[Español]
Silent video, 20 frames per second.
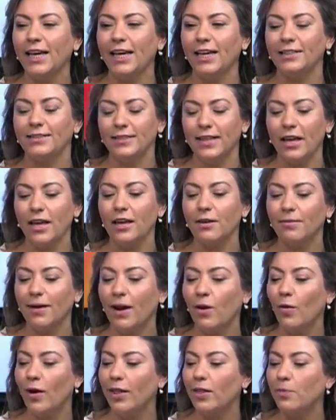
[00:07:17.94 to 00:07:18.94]
este,
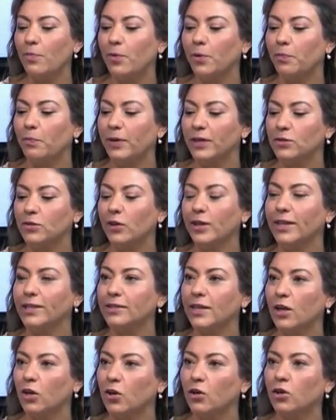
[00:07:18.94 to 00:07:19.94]
evaluado por
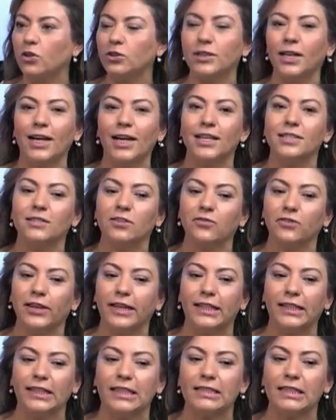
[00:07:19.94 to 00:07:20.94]
personas que conocen las
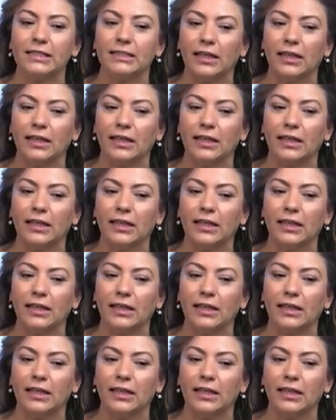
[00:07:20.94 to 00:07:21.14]
diferentes